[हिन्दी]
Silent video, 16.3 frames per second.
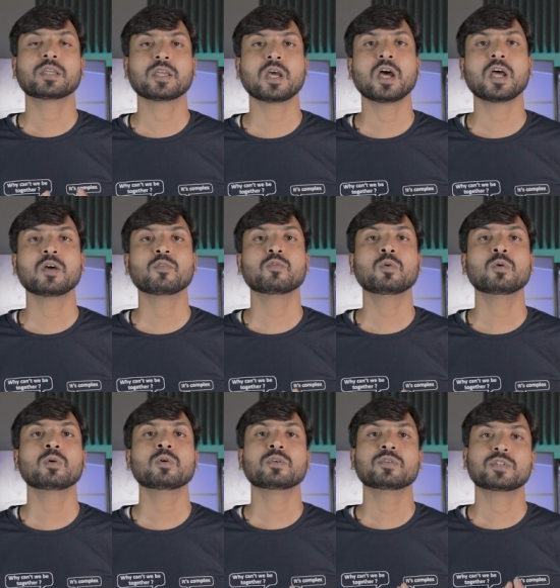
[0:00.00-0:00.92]
क्या हैं वो
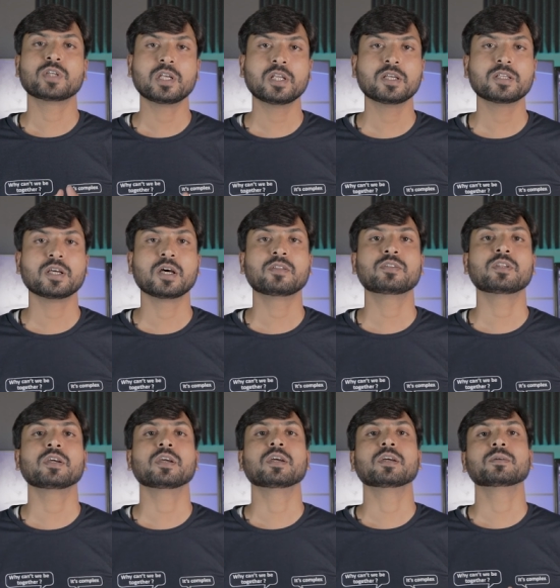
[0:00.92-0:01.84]
चलिए
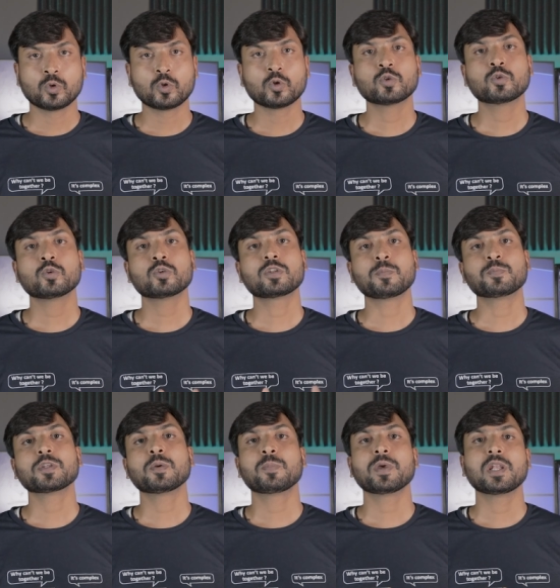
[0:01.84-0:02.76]
जानते हैं तो दोस्तों
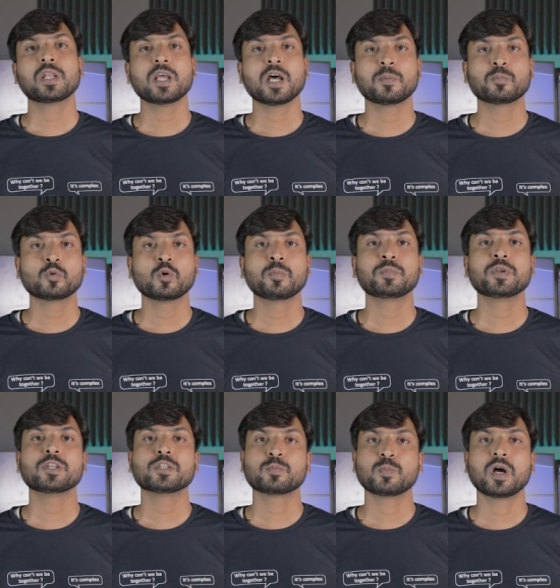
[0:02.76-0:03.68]
सबसे पहले आपको
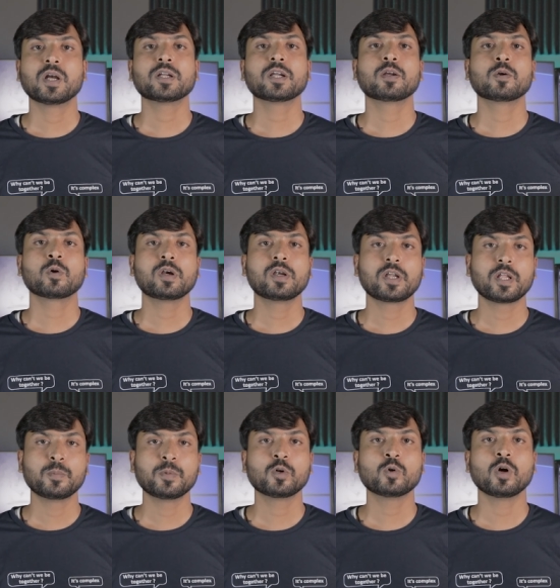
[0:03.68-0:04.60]
अपनी स्मार्ट एंड्रॉयड
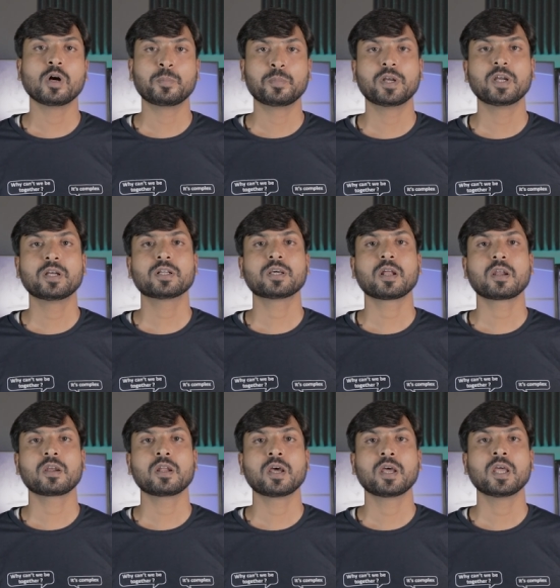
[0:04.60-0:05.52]
टीवी को अपडेट
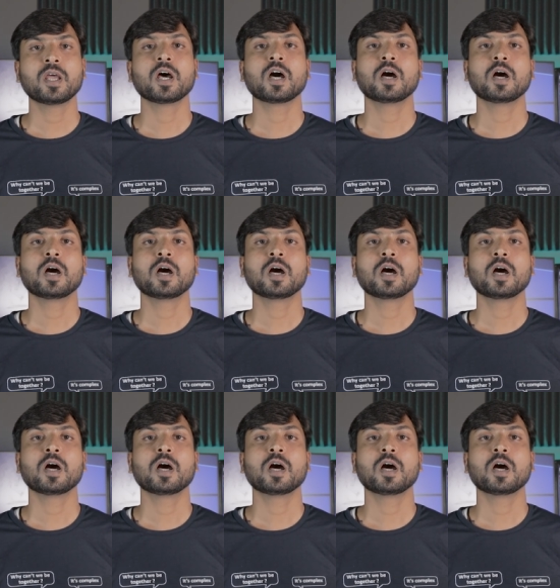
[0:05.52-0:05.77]
करना है